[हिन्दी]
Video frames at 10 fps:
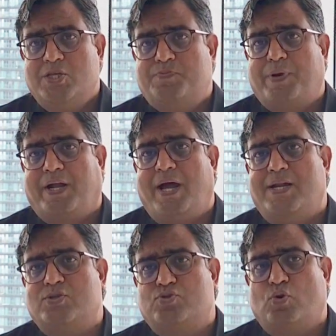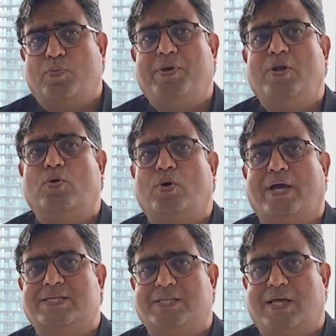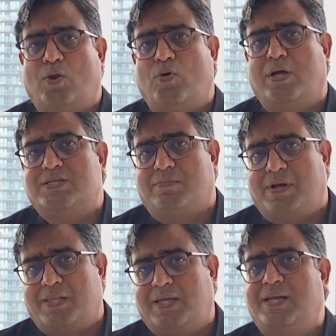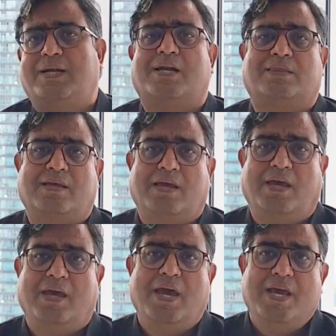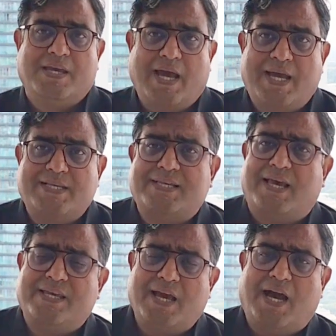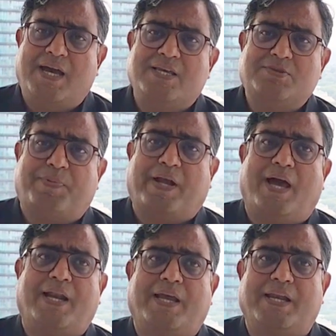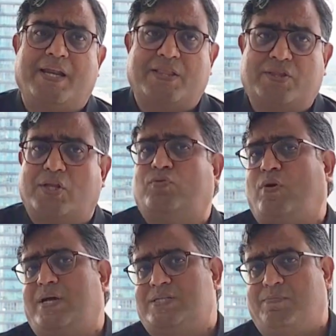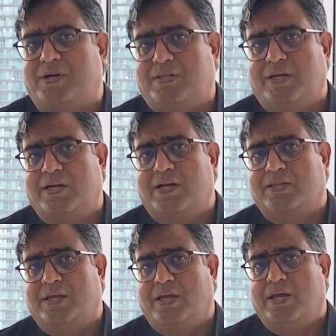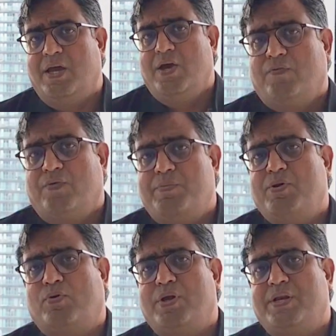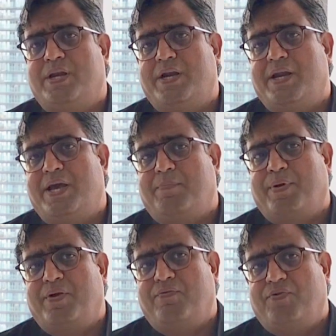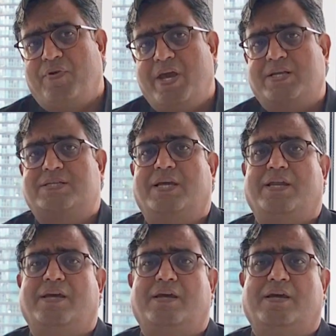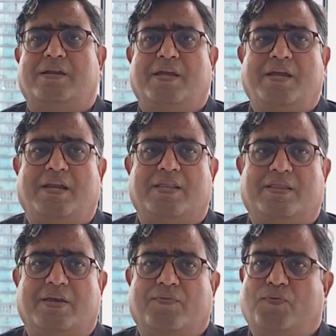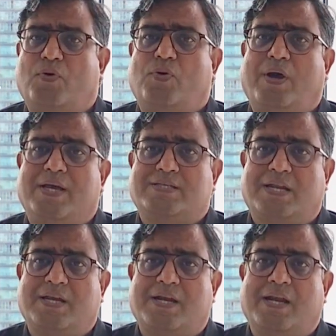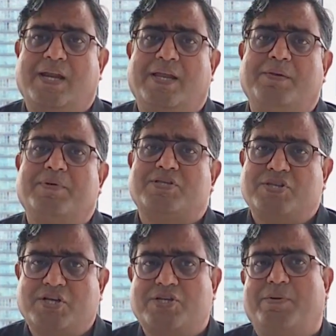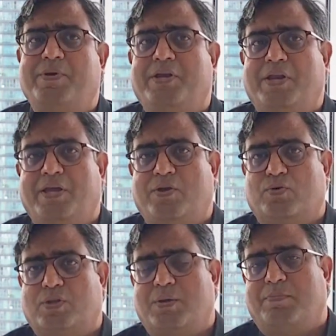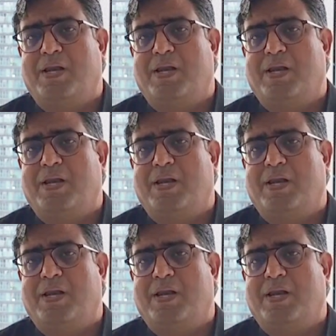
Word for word: इस प्रकार जो भी लोग ऐसे दलों का समर्थन करते हैं या इस या इस प्रकार के नेतृत्व का समर्थन करते हैं वे भी कोई निर्णय अपने विवेक से नहीं लेते वो ऐसा निर्णय लेने में सक्षम ही नहीं होते